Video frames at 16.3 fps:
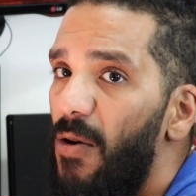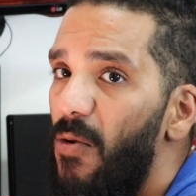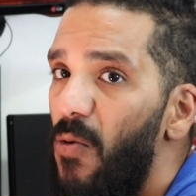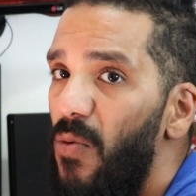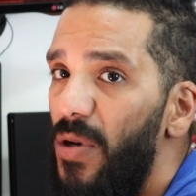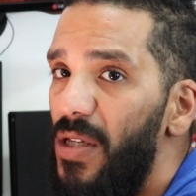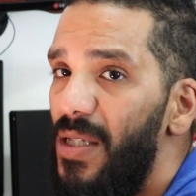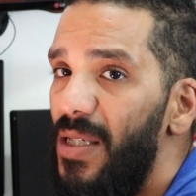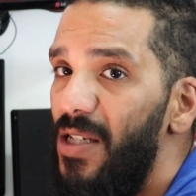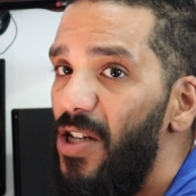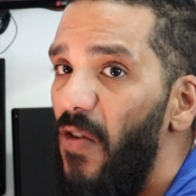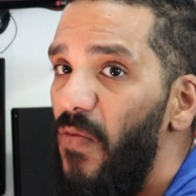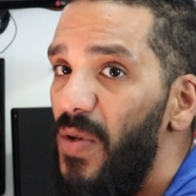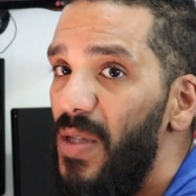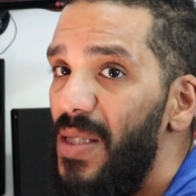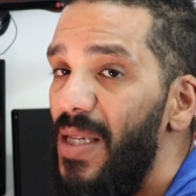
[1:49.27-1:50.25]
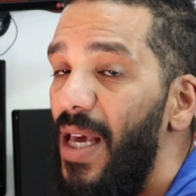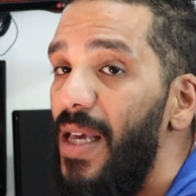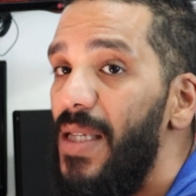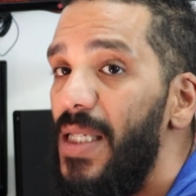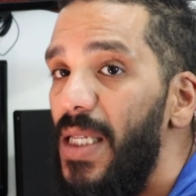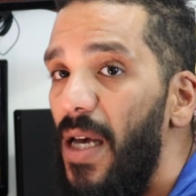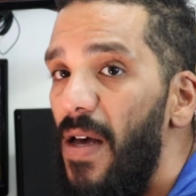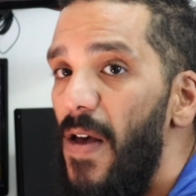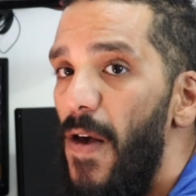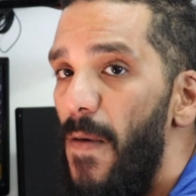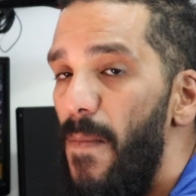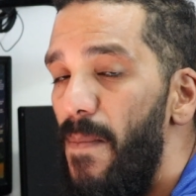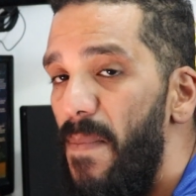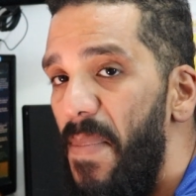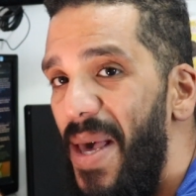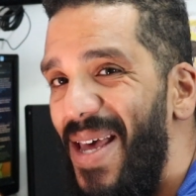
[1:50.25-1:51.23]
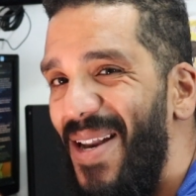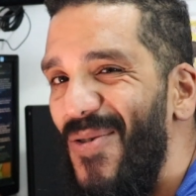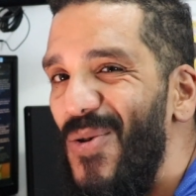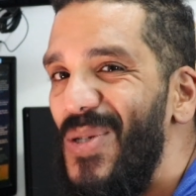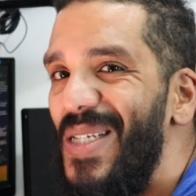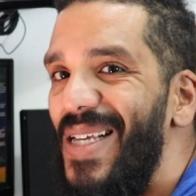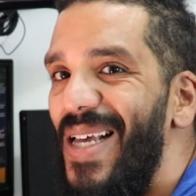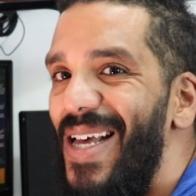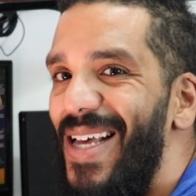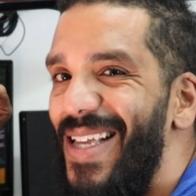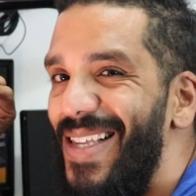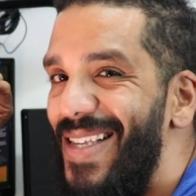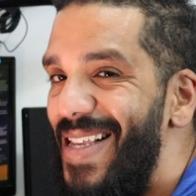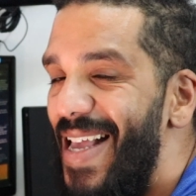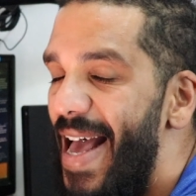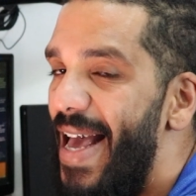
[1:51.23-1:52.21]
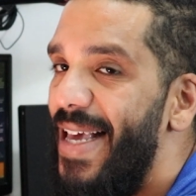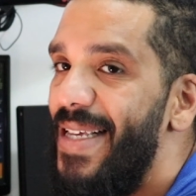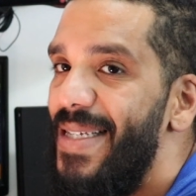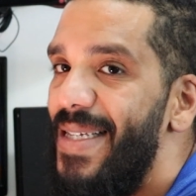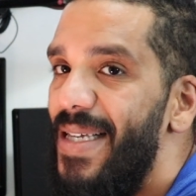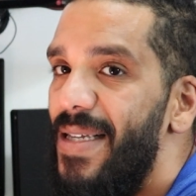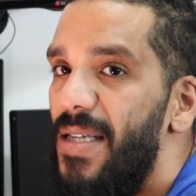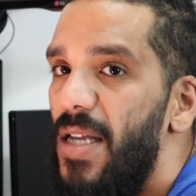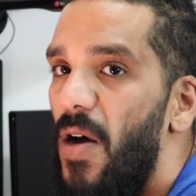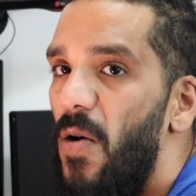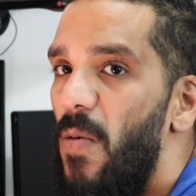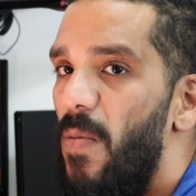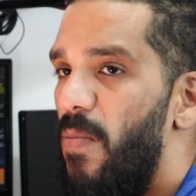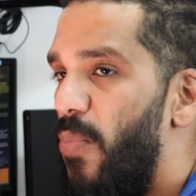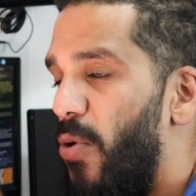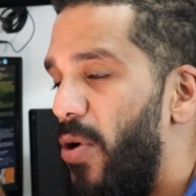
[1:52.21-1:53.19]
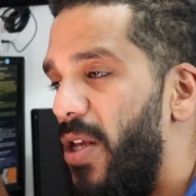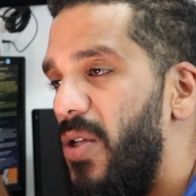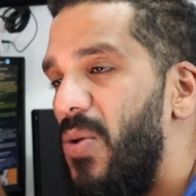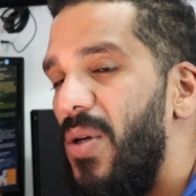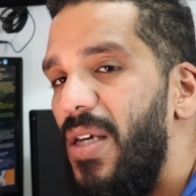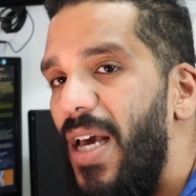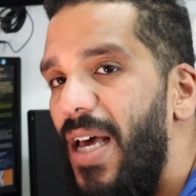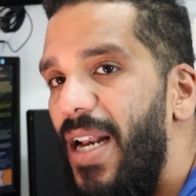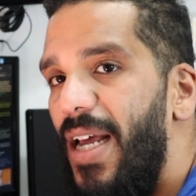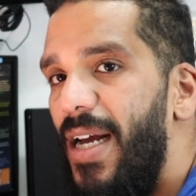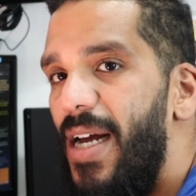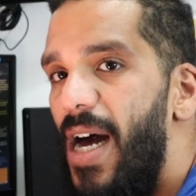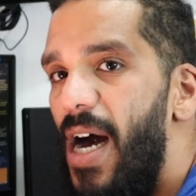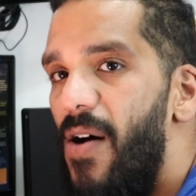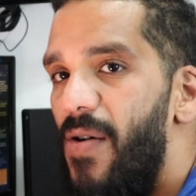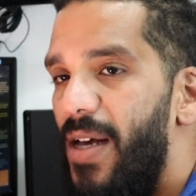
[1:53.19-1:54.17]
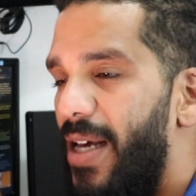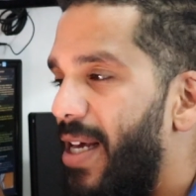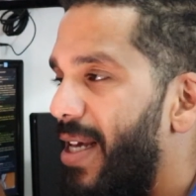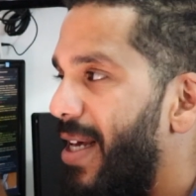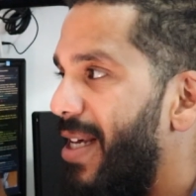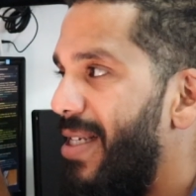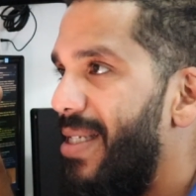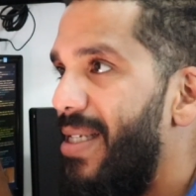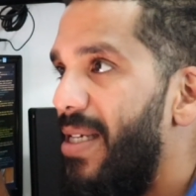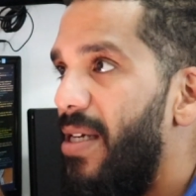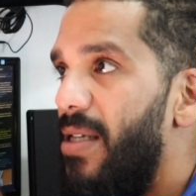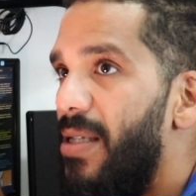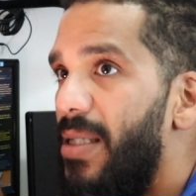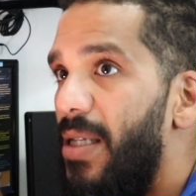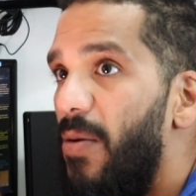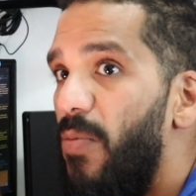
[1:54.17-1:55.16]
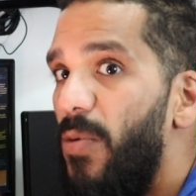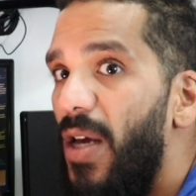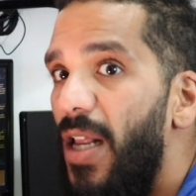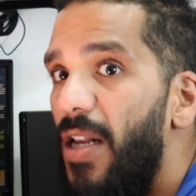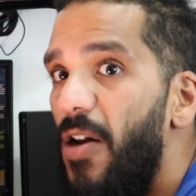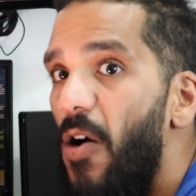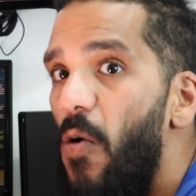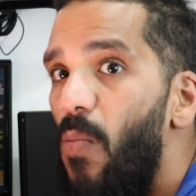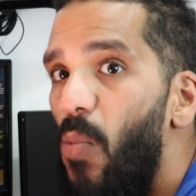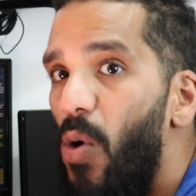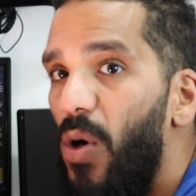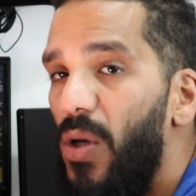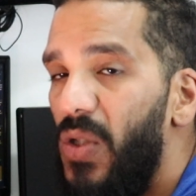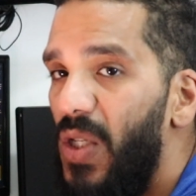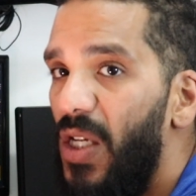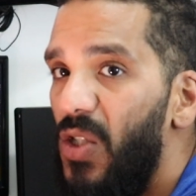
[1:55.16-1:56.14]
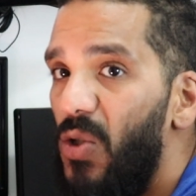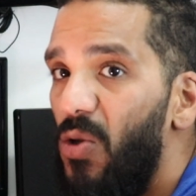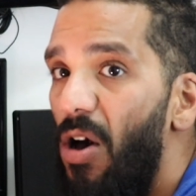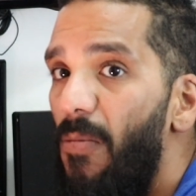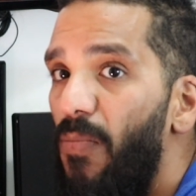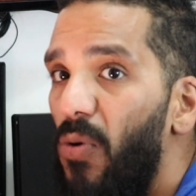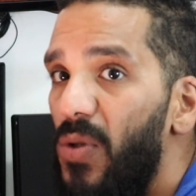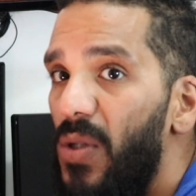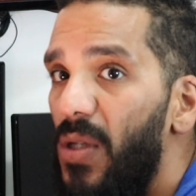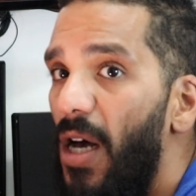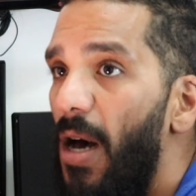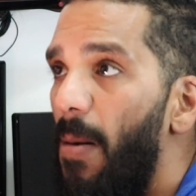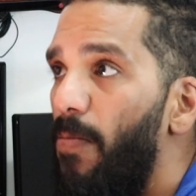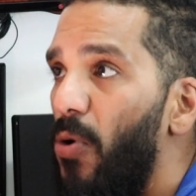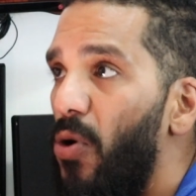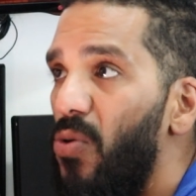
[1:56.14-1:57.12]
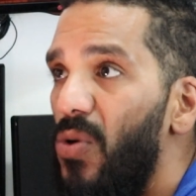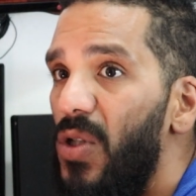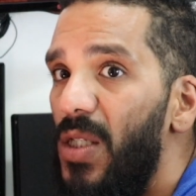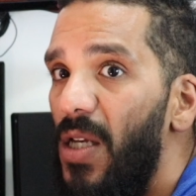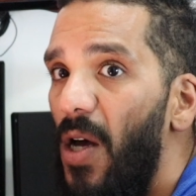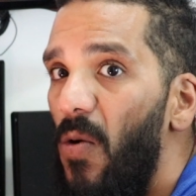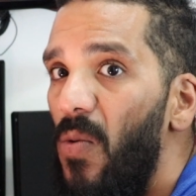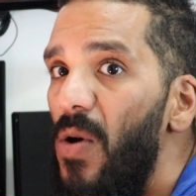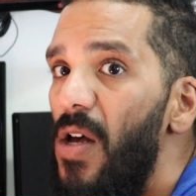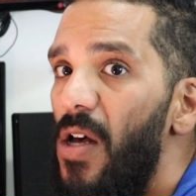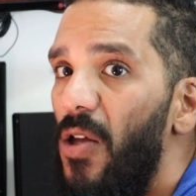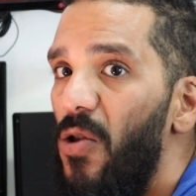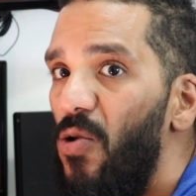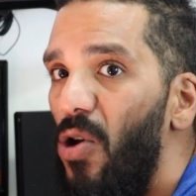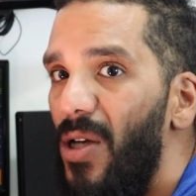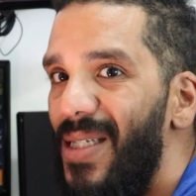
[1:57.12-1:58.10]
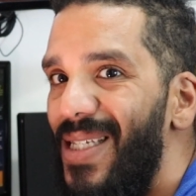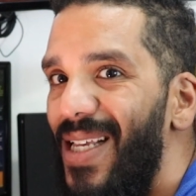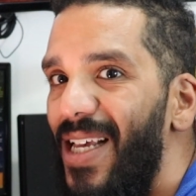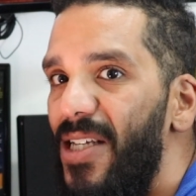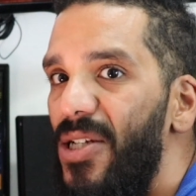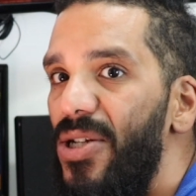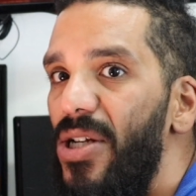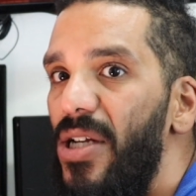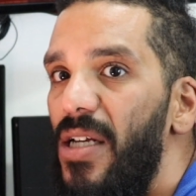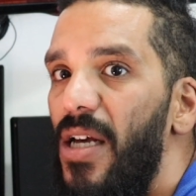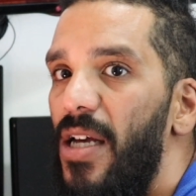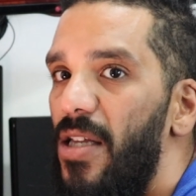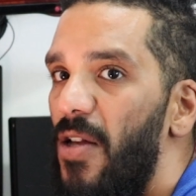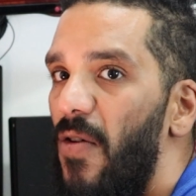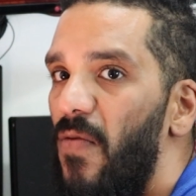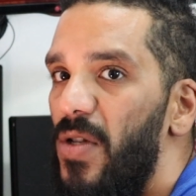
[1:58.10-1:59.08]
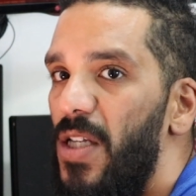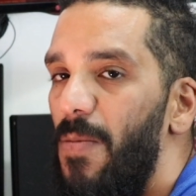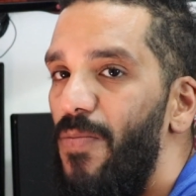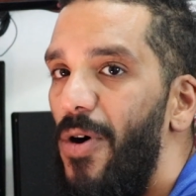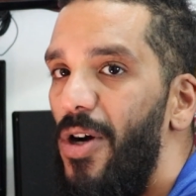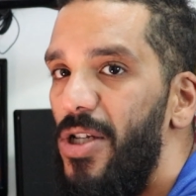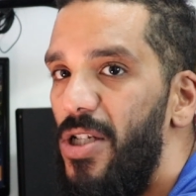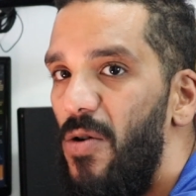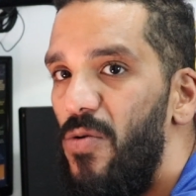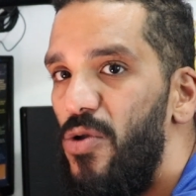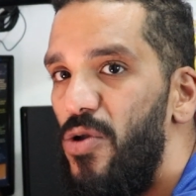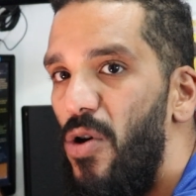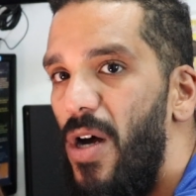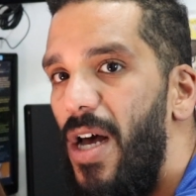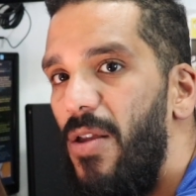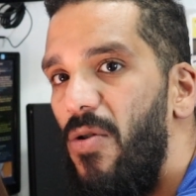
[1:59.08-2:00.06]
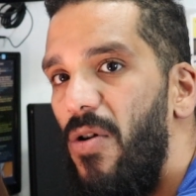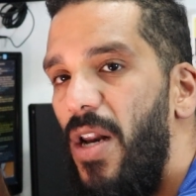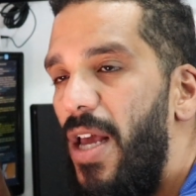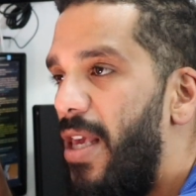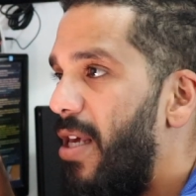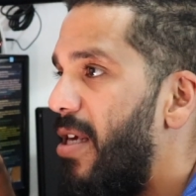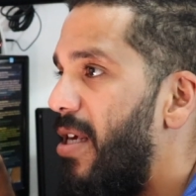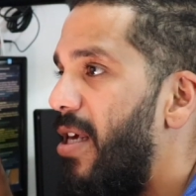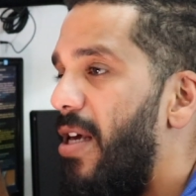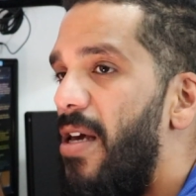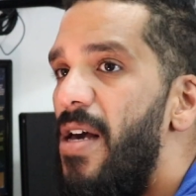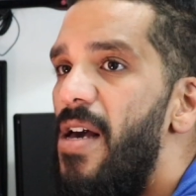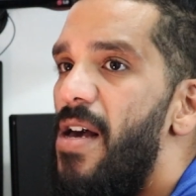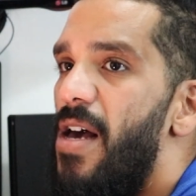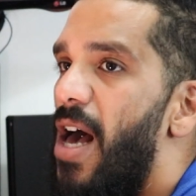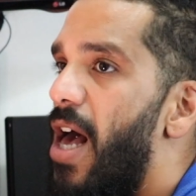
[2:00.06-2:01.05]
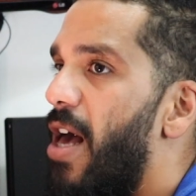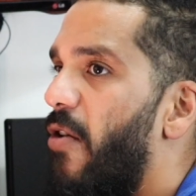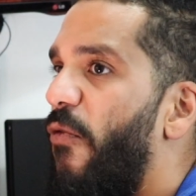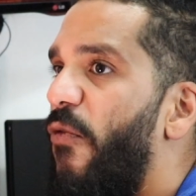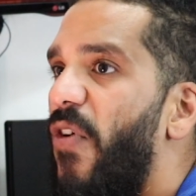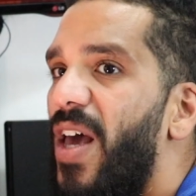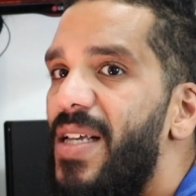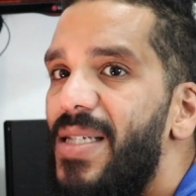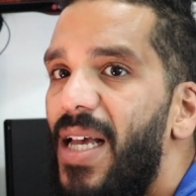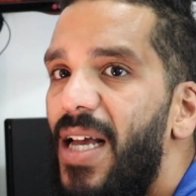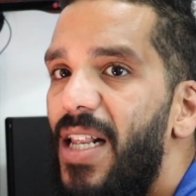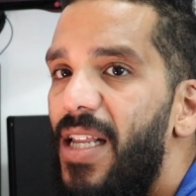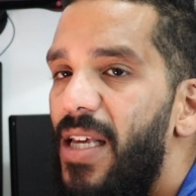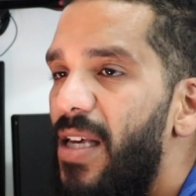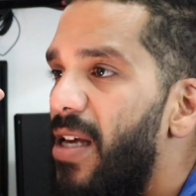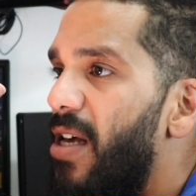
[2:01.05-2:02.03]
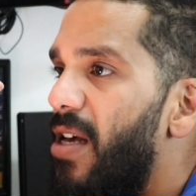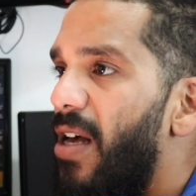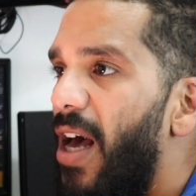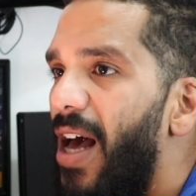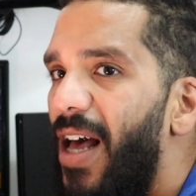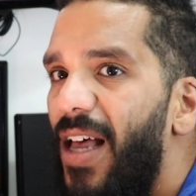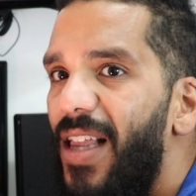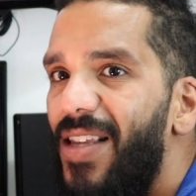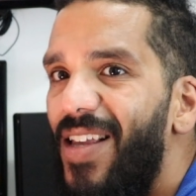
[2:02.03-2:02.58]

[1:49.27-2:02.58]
com um índice de eficiência menos 10. Então, por isso que é legal esse índice, porque ele não mostra só a produção do cestinha. Então, você pode ter um jogador aí que ah, fez ali é, eh,